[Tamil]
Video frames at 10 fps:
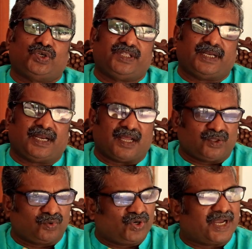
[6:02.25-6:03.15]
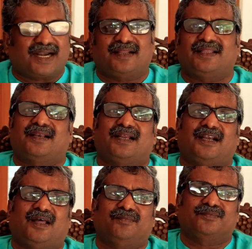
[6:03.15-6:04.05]
சொல்லுது என்றால் அதுக்கு ஒரு காரணம் தான்
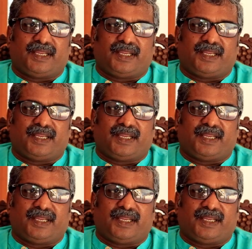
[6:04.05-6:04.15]
இருக்கலாம்